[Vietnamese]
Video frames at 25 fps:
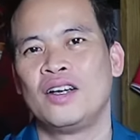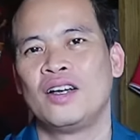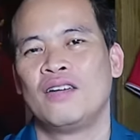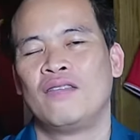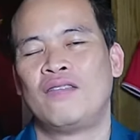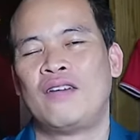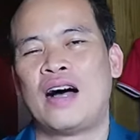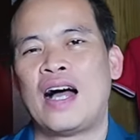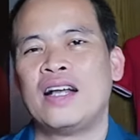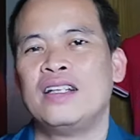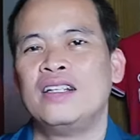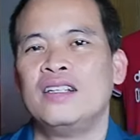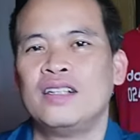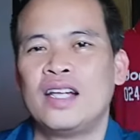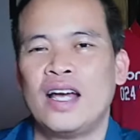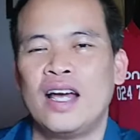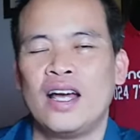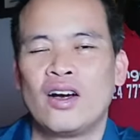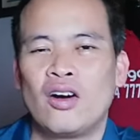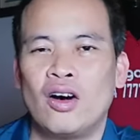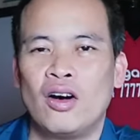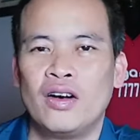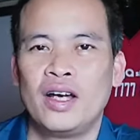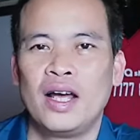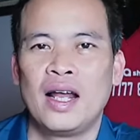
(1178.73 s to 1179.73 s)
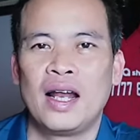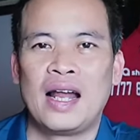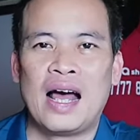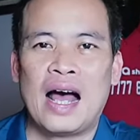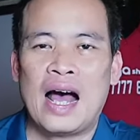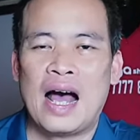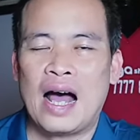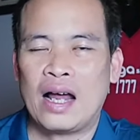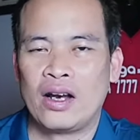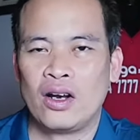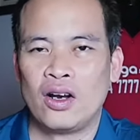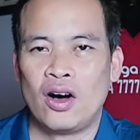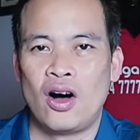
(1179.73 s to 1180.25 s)
và như thế có nghĩa
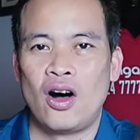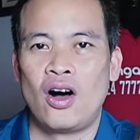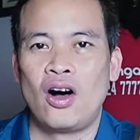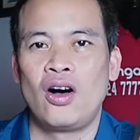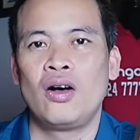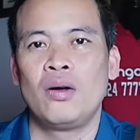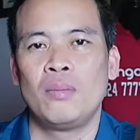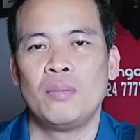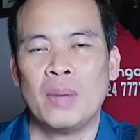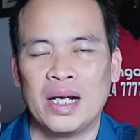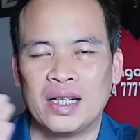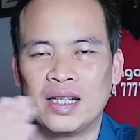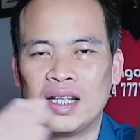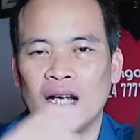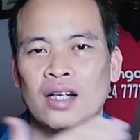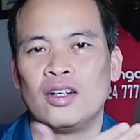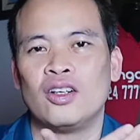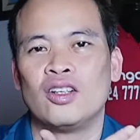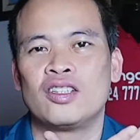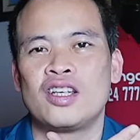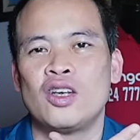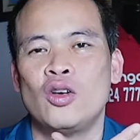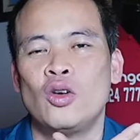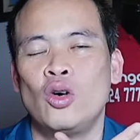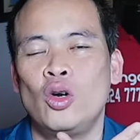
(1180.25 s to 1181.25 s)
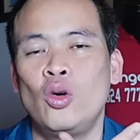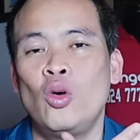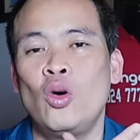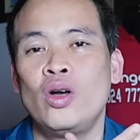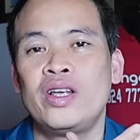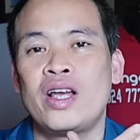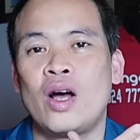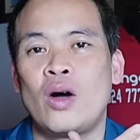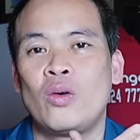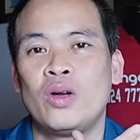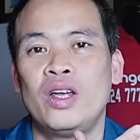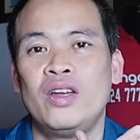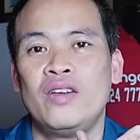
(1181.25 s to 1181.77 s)
là nó bệnh tật nó sẽ nối đuôi
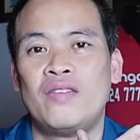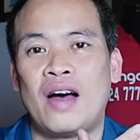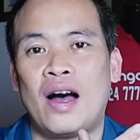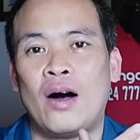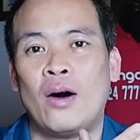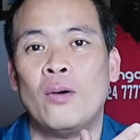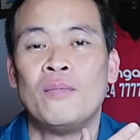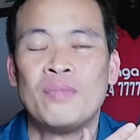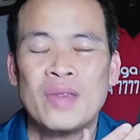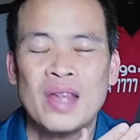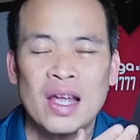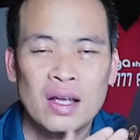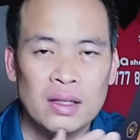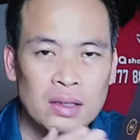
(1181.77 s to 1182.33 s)
nhau đi vào